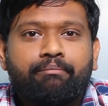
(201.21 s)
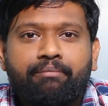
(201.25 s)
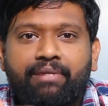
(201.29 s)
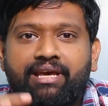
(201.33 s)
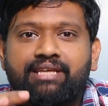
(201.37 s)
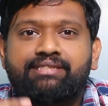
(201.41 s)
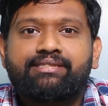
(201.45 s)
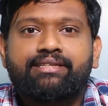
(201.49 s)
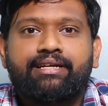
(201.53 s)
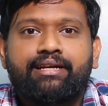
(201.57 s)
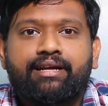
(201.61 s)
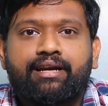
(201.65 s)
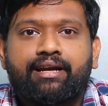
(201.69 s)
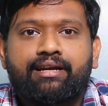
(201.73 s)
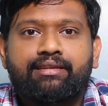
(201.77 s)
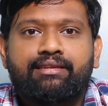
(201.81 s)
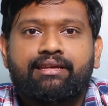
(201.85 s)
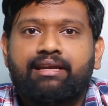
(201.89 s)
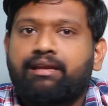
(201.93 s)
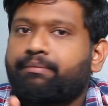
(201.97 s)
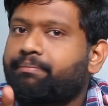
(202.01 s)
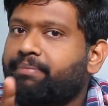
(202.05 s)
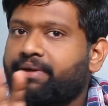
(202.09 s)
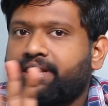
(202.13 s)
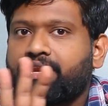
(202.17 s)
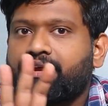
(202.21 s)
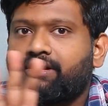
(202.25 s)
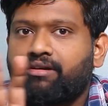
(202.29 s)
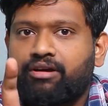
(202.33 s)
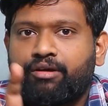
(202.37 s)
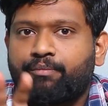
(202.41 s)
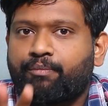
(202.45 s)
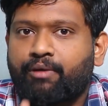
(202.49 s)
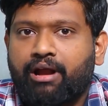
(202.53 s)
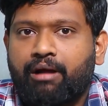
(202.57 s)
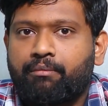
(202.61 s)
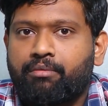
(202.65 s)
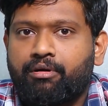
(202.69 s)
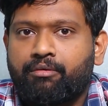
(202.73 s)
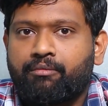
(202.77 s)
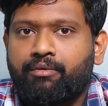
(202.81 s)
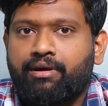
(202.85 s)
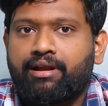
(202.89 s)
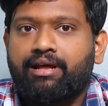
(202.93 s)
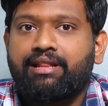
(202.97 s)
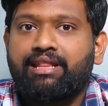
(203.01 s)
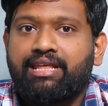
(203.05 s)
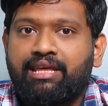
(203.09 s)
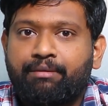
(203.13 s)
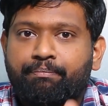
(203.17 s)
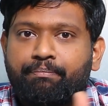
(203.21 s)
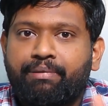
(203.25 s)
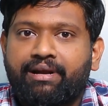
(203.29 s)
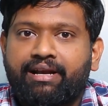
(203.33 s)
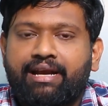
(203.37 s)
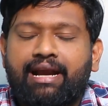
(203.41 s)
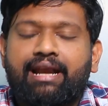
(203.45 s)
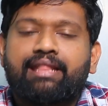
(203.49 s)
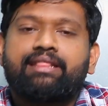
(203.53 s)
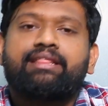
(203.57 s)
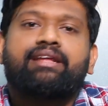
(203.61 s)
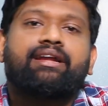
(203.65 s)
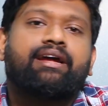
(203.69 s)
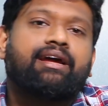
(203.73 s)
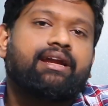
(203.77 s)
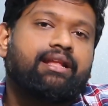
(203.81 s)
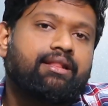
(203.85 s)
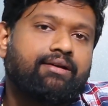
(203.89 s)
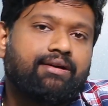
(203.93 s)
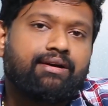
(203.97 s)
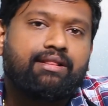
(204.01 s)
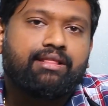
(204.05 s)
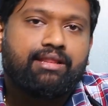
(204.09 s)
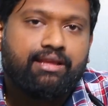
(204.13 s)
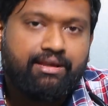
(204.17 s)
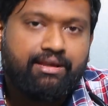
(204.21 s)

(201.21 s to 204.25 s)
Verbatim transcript: மீஸ் எடுக்கிறதுனால பெரிய அளவுக்கு ப்ராப்ளம் வராது இப்போ நடந்திருக்கிறத